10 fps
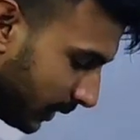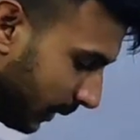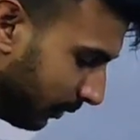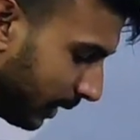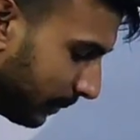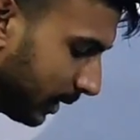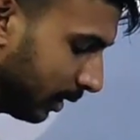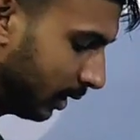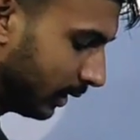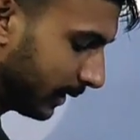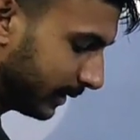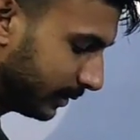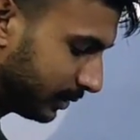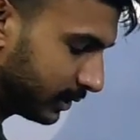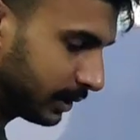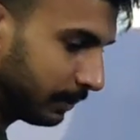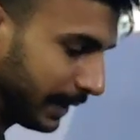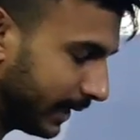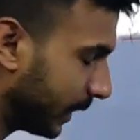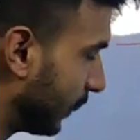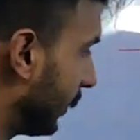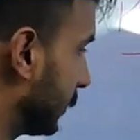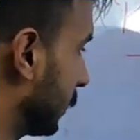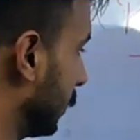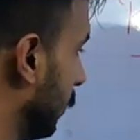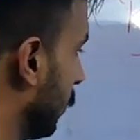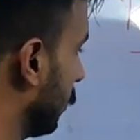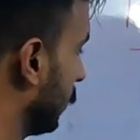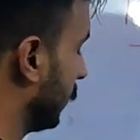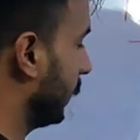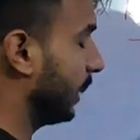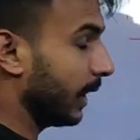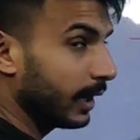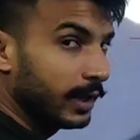या फिर अपना रजिस्ट्रेशन पहले करवा सकते हो ठीक है